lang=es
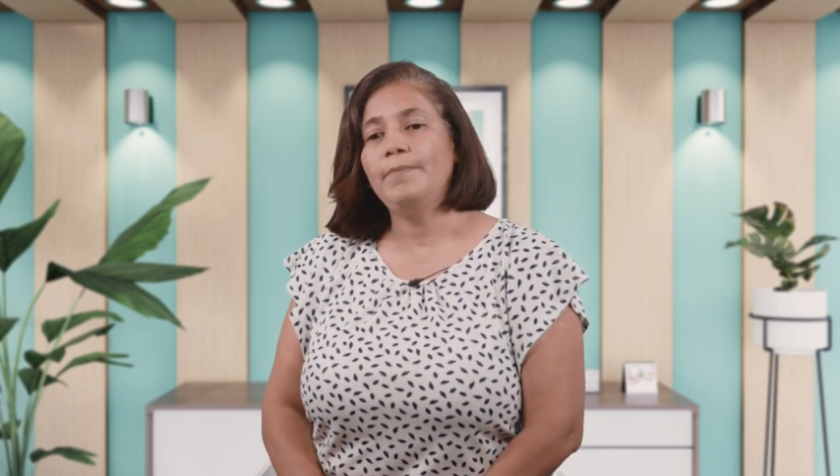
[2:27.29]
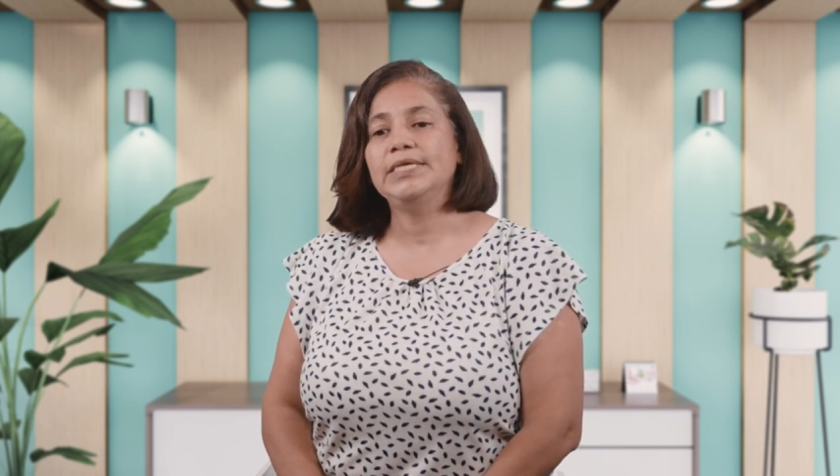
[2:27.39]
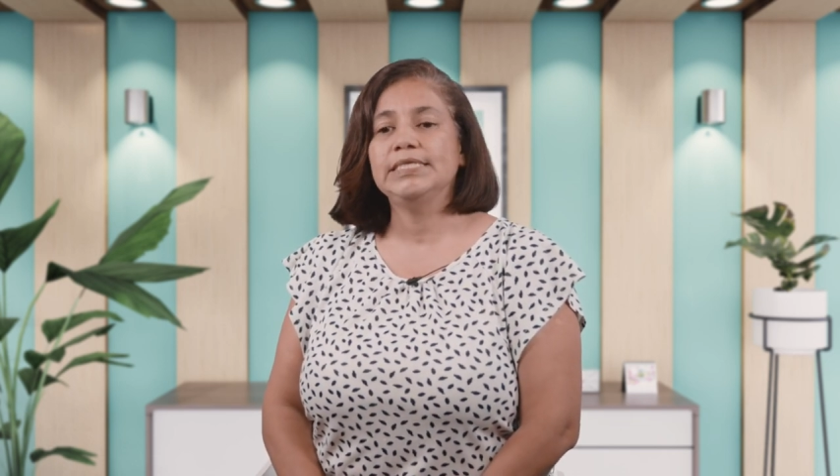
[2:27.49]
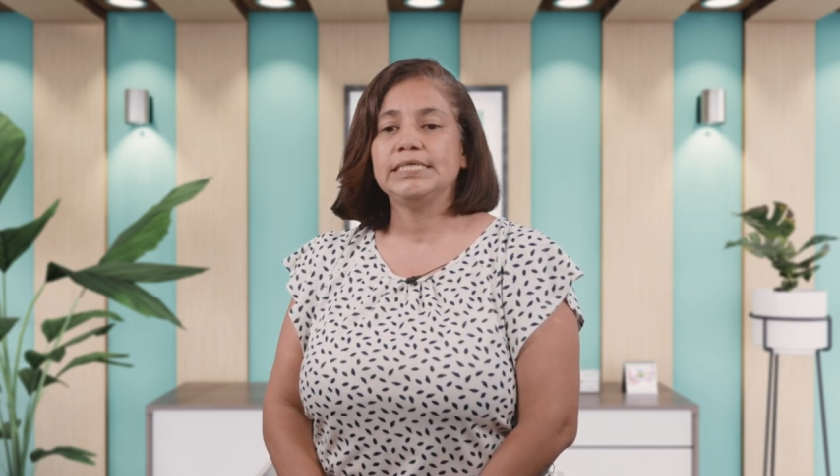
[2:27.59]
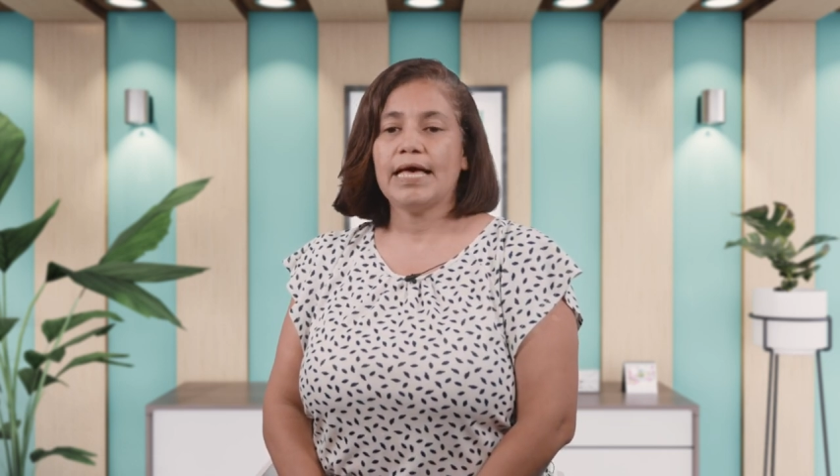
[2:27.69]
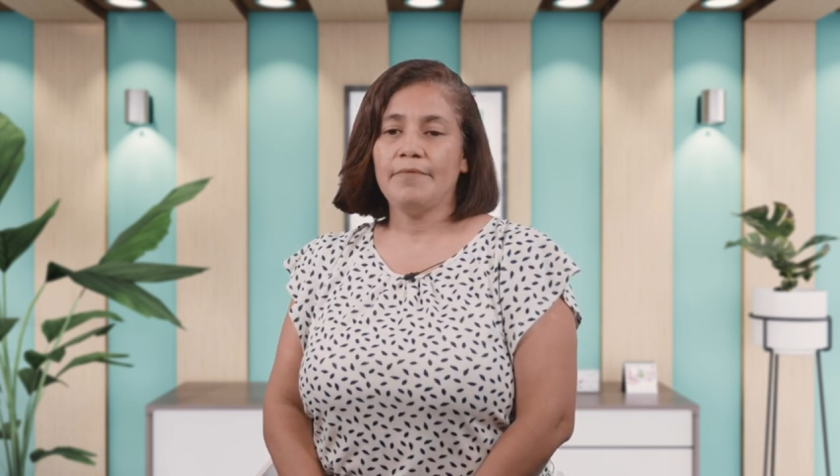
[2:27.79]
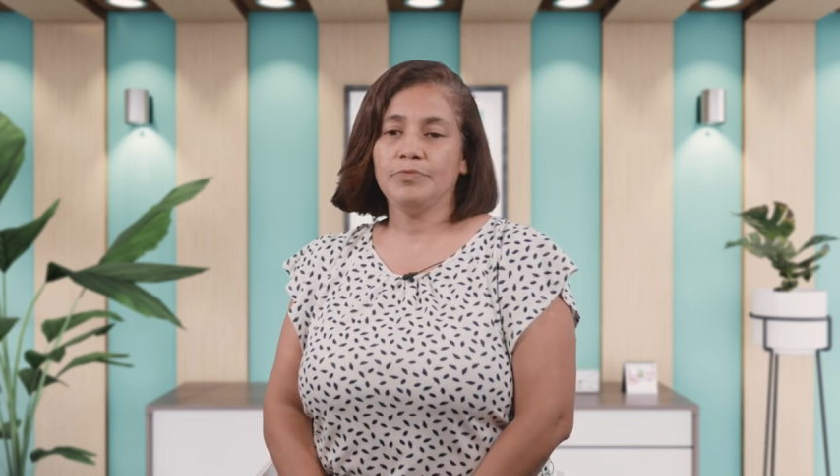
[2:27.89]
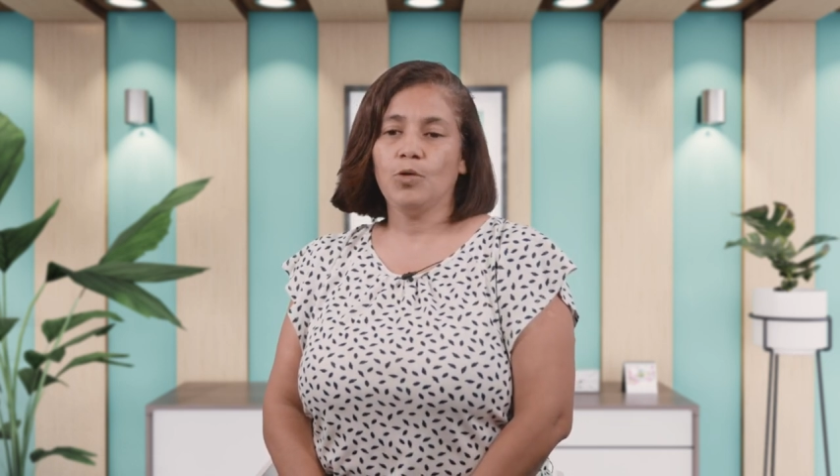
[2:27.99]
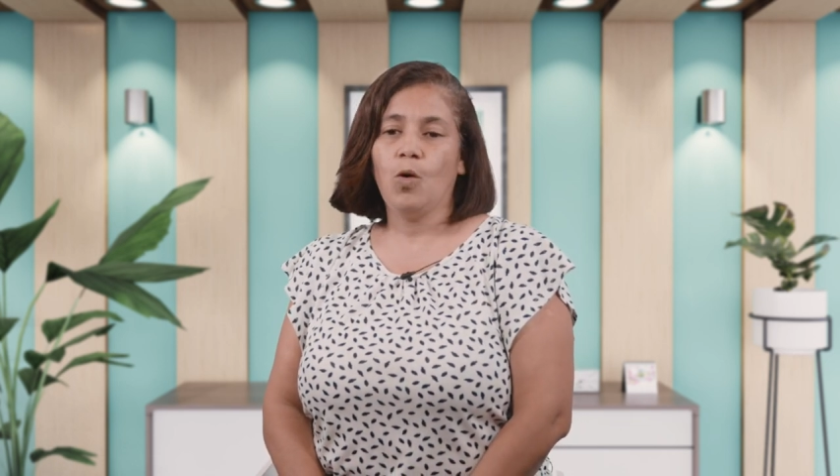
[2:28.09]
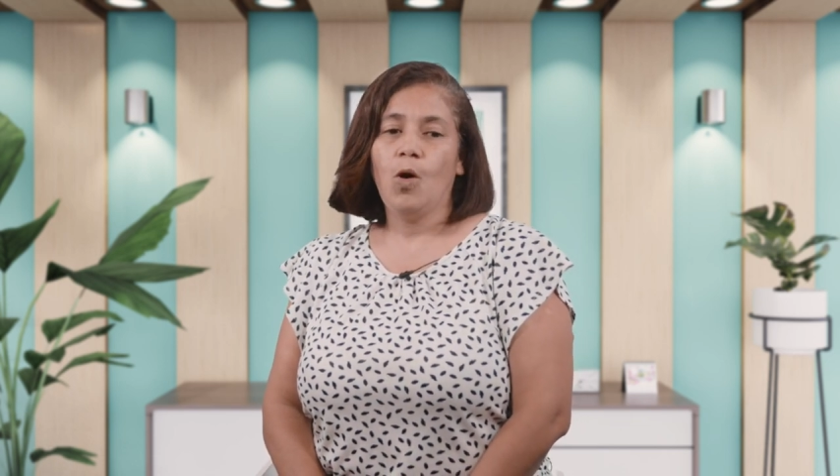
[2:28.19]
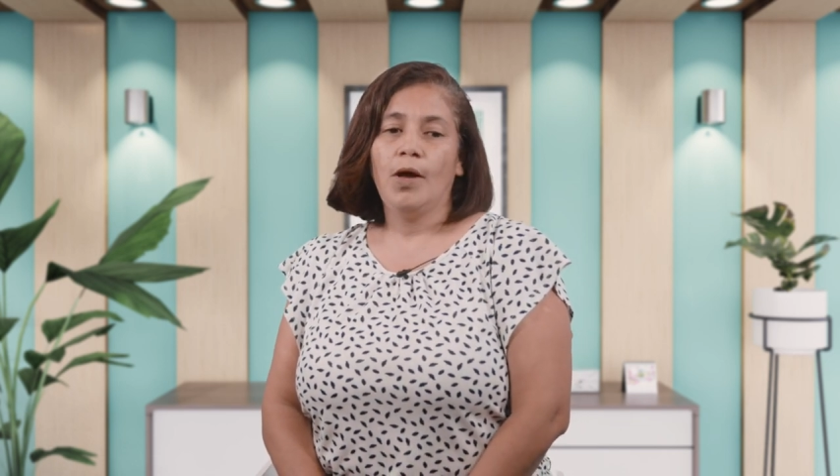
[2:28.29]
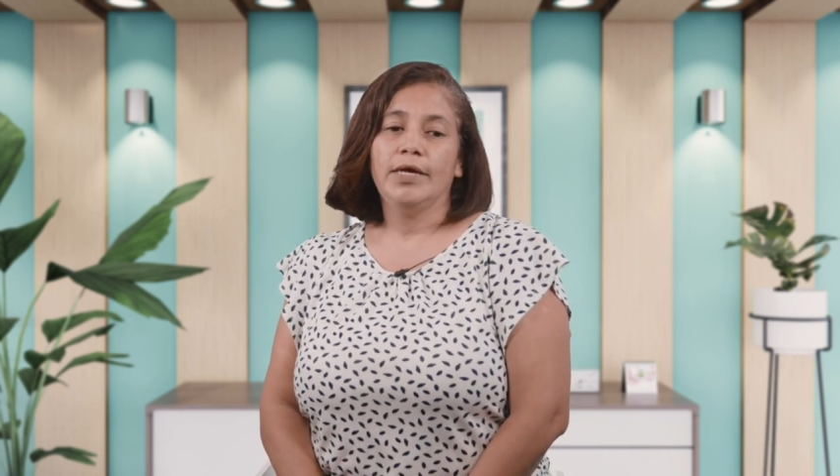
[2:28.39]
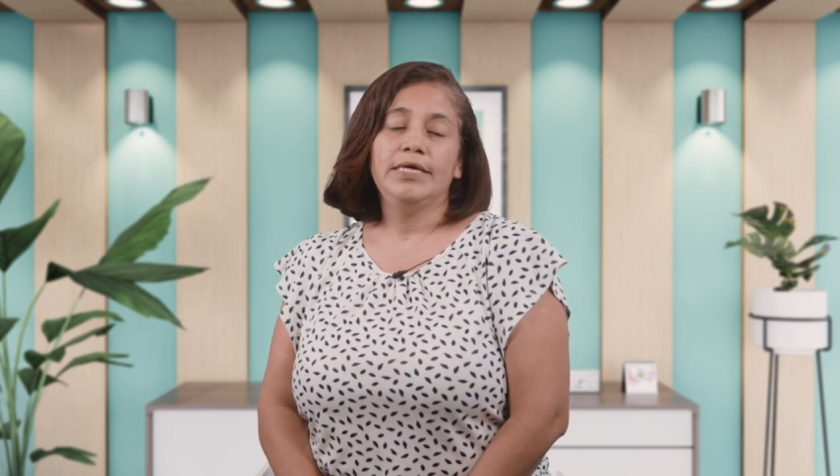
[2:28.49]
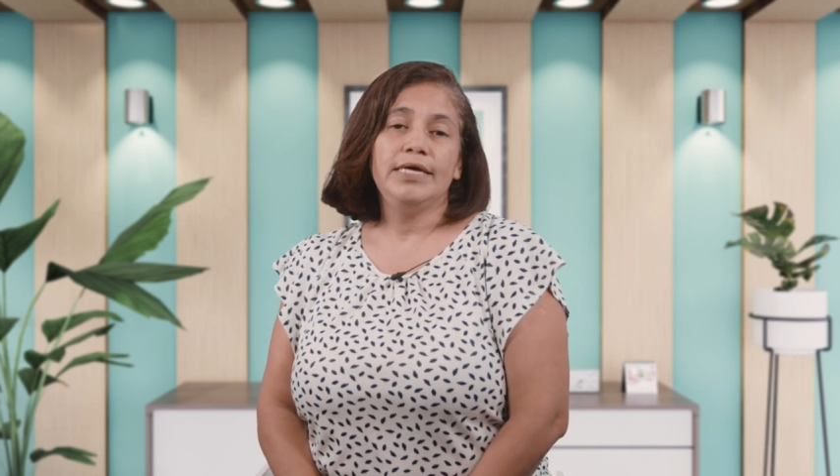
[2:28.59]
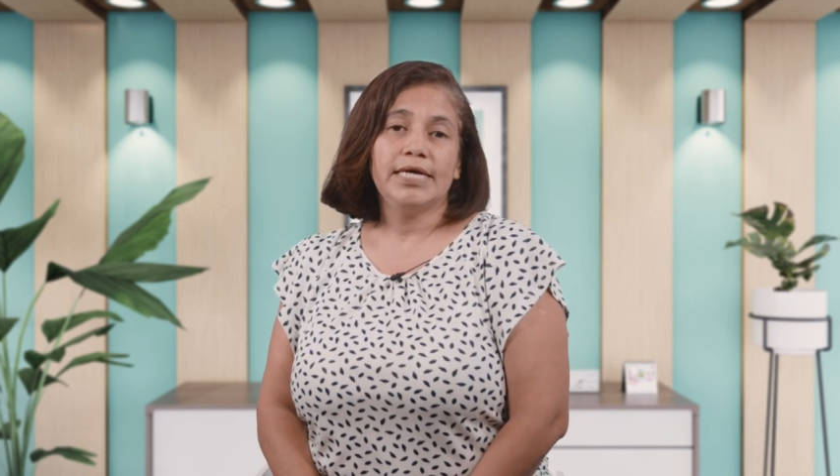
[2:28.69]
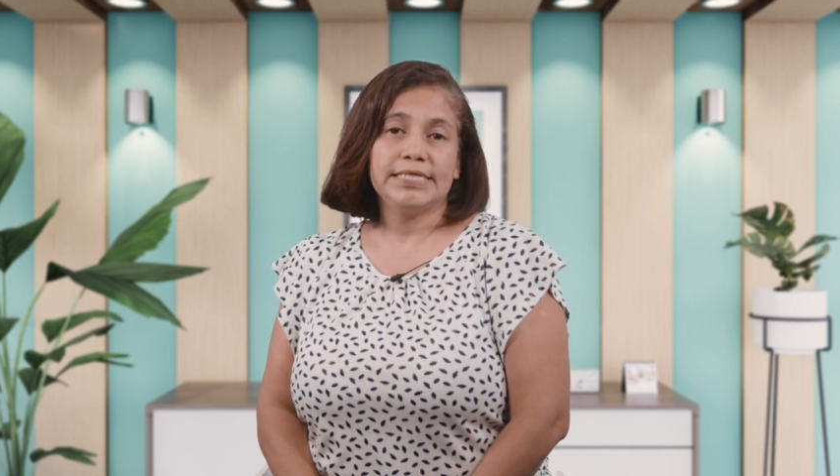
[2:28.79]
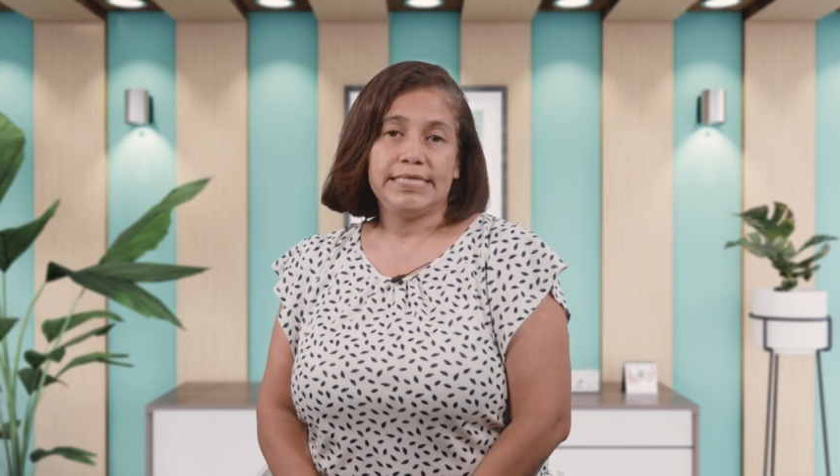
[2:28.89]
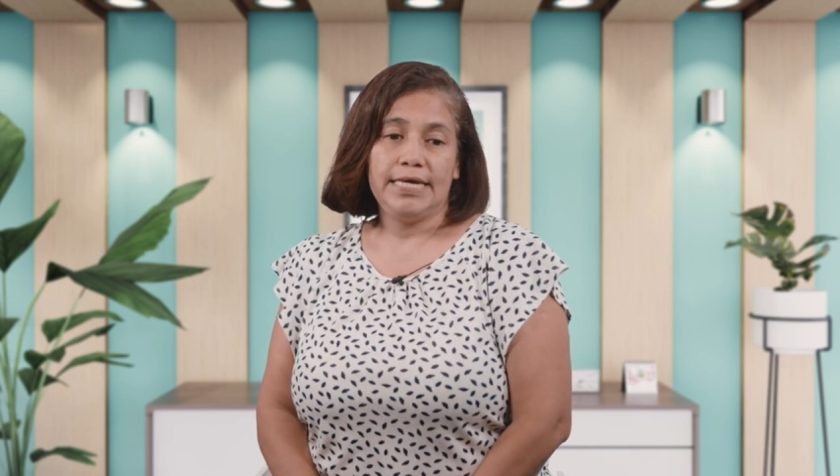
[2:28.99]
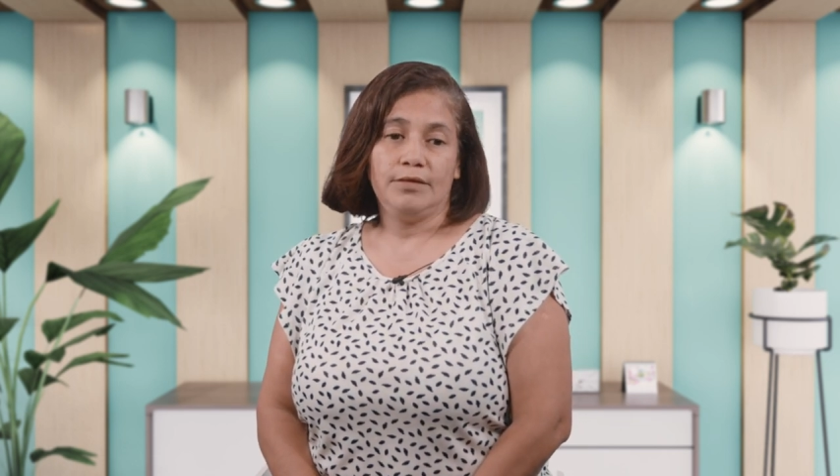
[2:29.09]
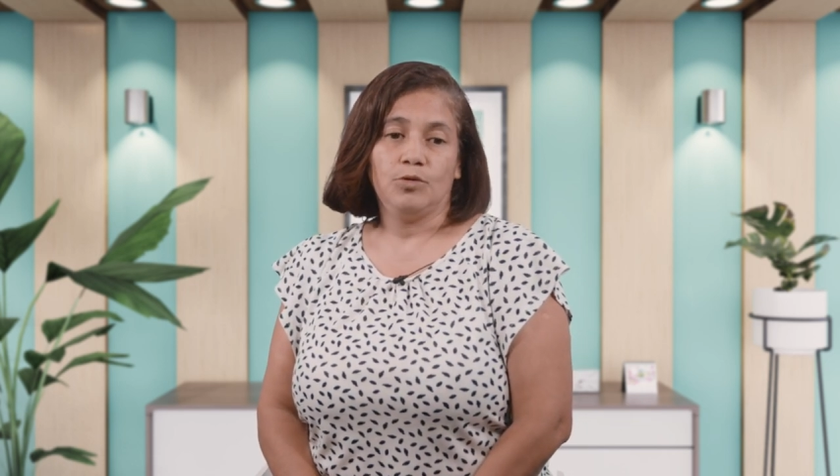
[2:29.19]
pensando y
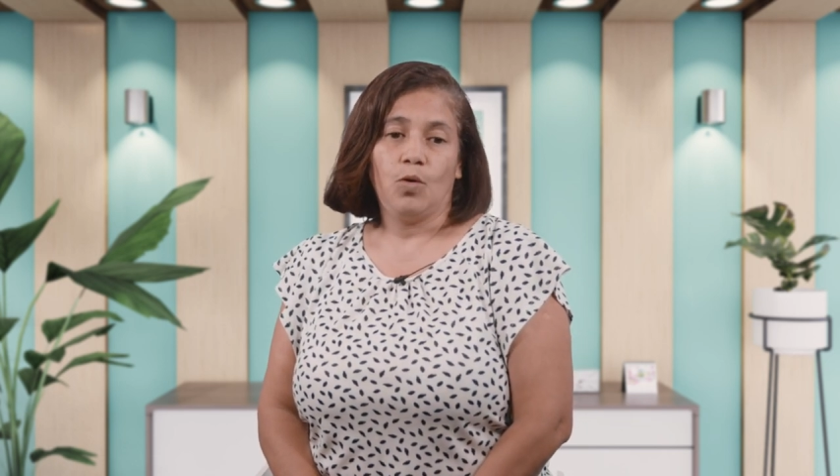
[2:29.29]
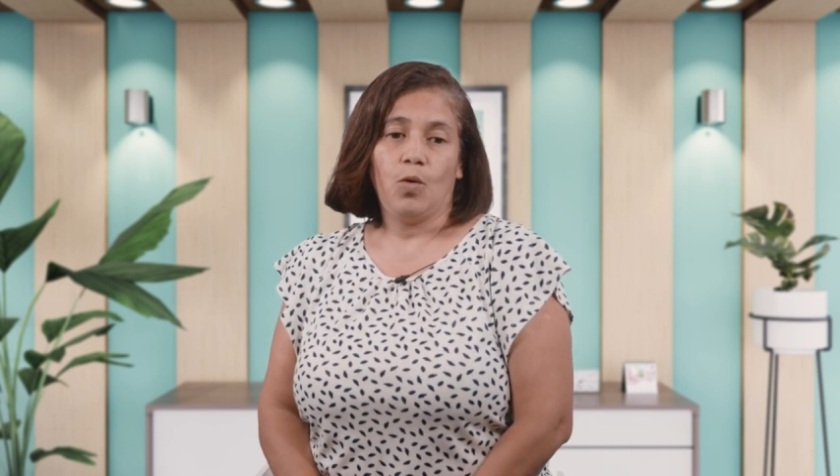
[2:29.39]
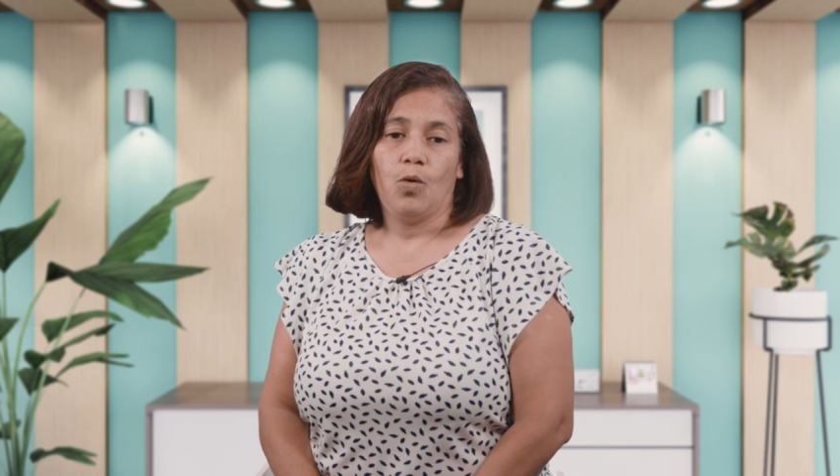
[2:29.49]
haciendo,